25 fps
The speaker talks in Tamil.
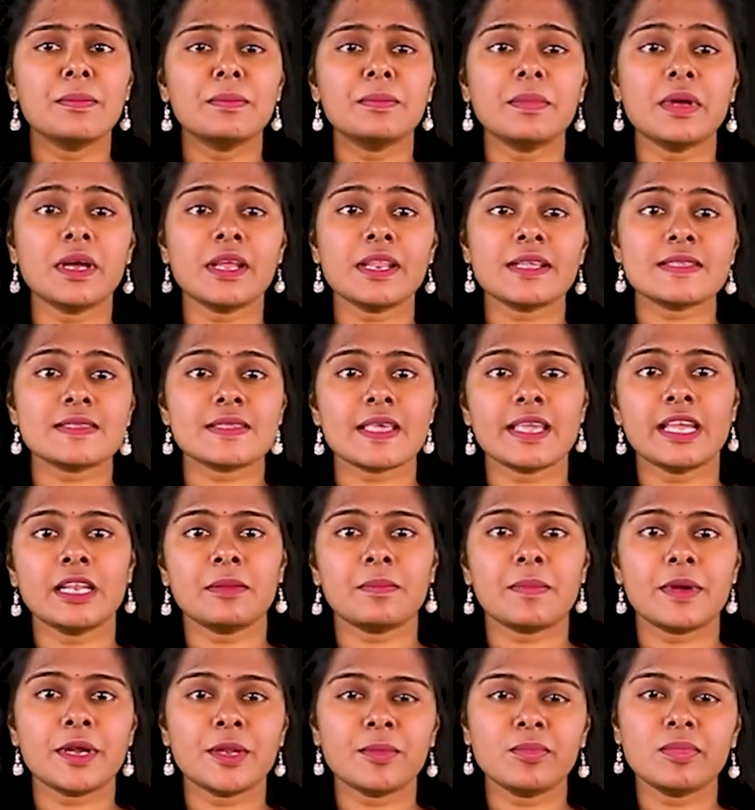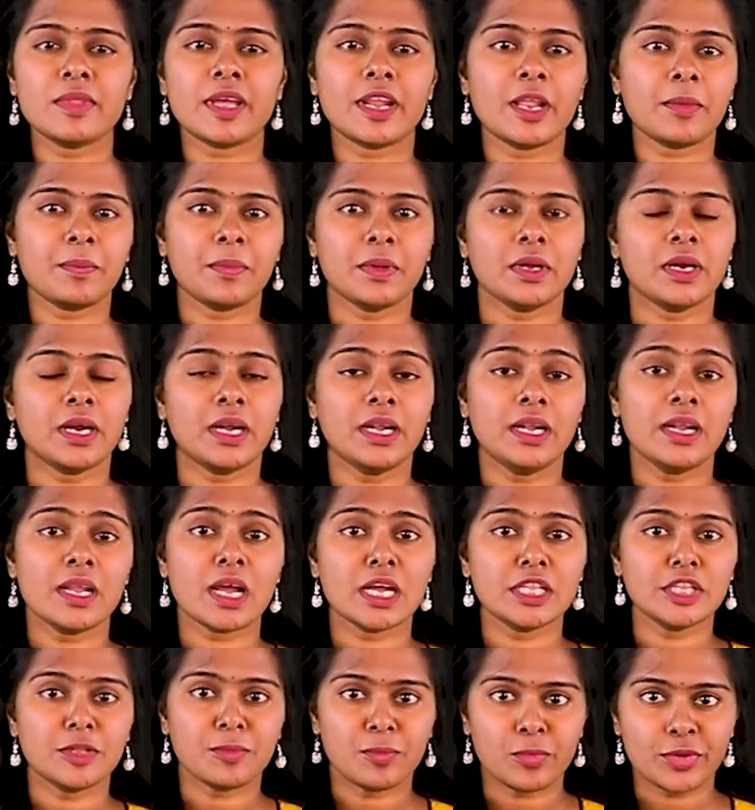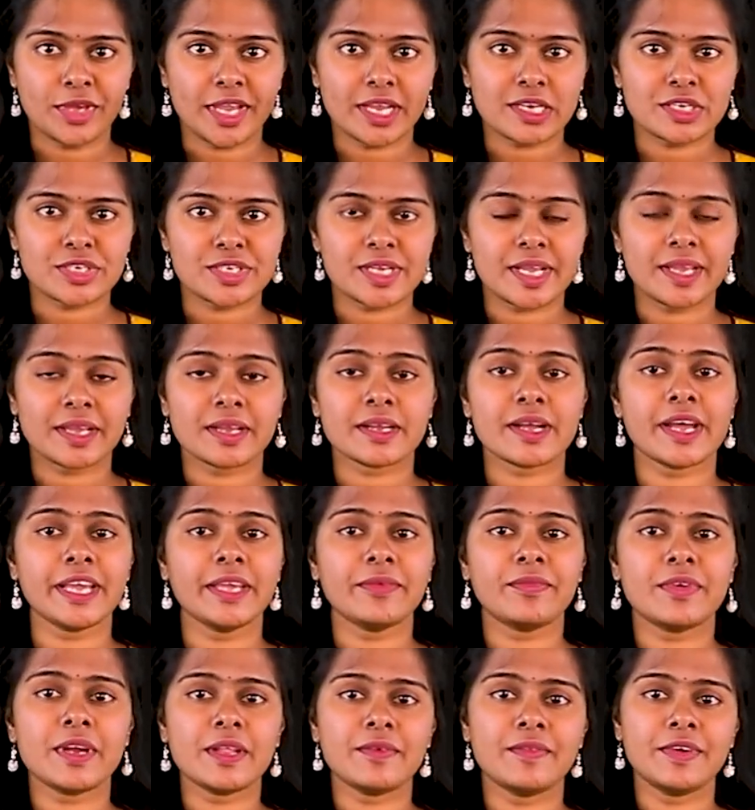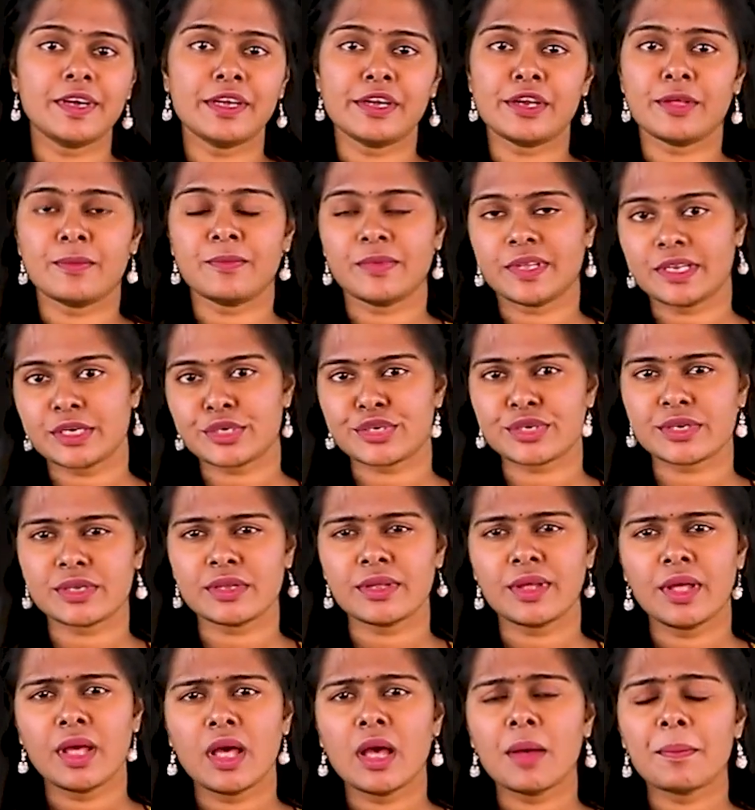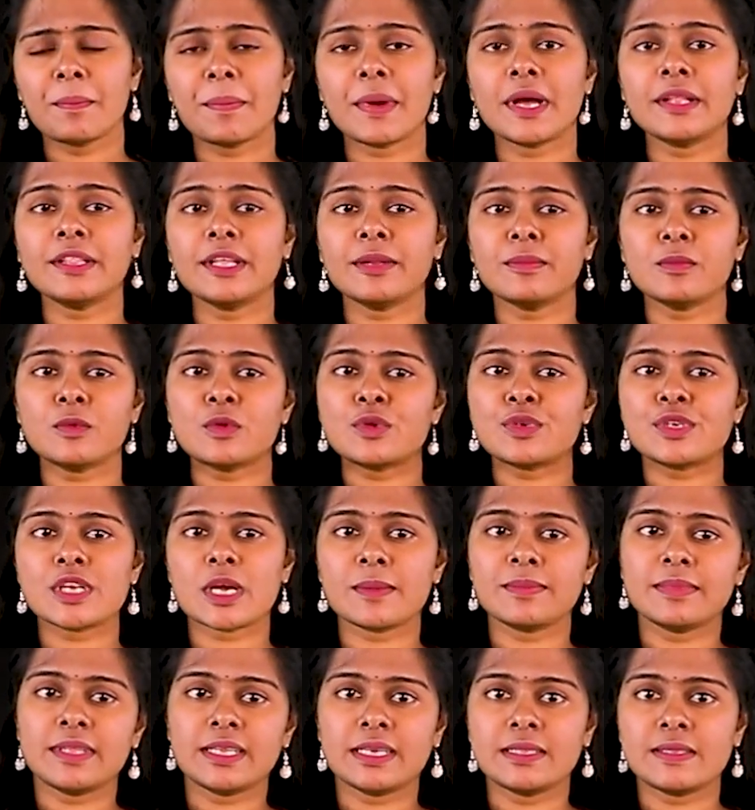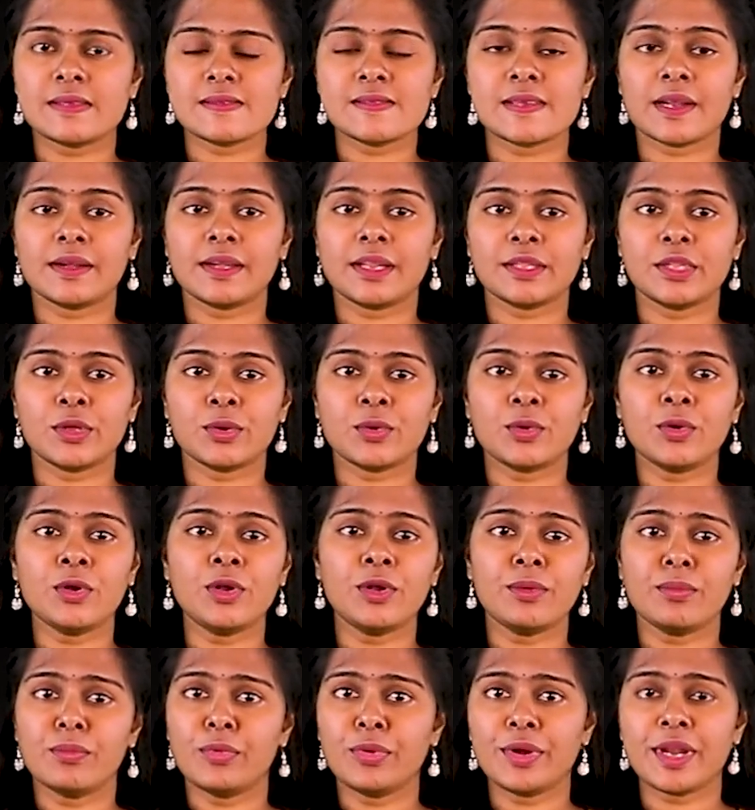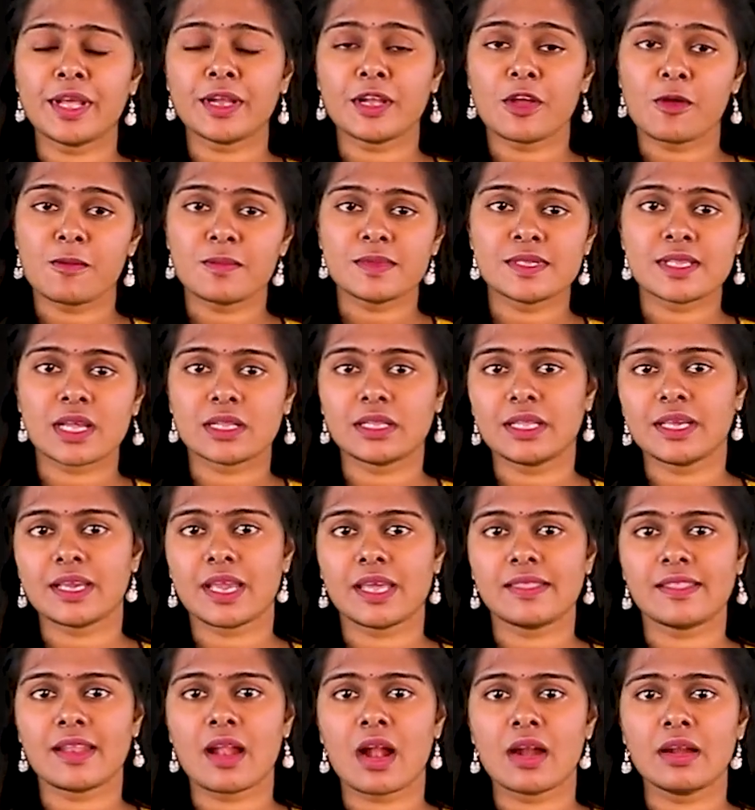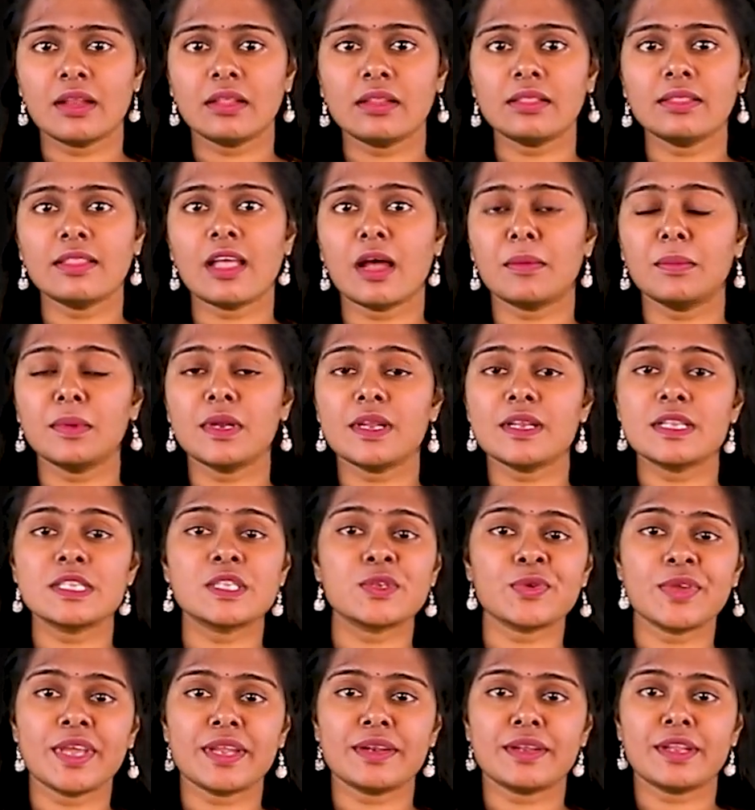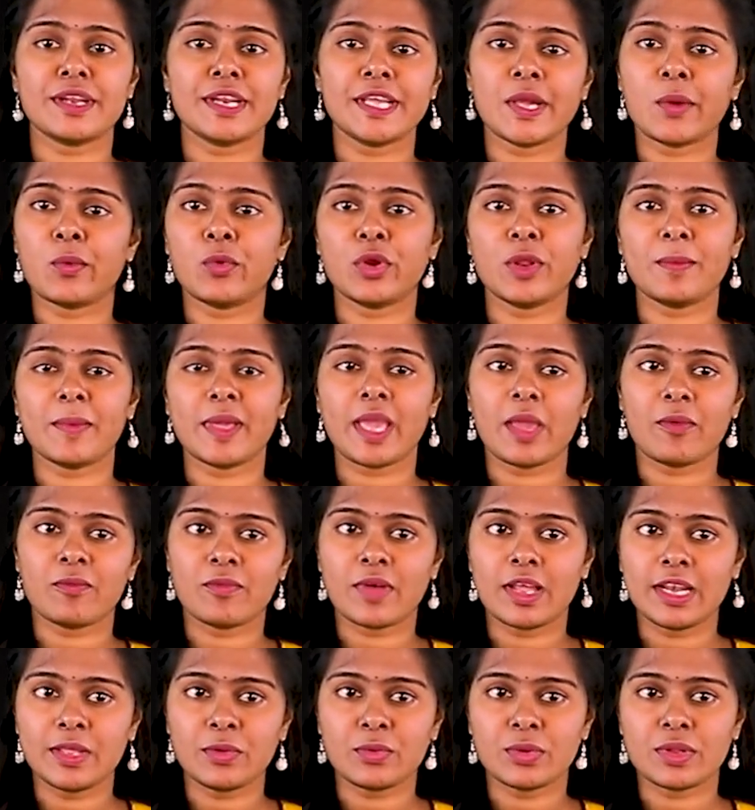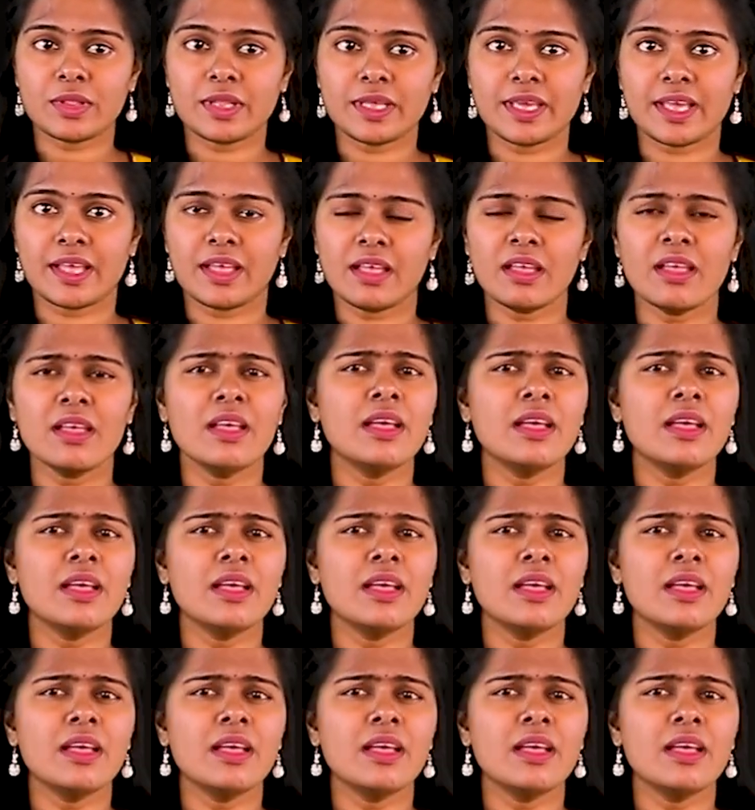மீறி செயல்படும் தரப்புகள் அந்த முயற்சியை கைவிட வேண்டும் என்று பதிமூன்றாம் திருத்த சட்டத்துக்குள் முடங்கும் சதிக்கு எதிரான தமிழர் சுயநிர்ணய உரிமையை வலியுறுத்திய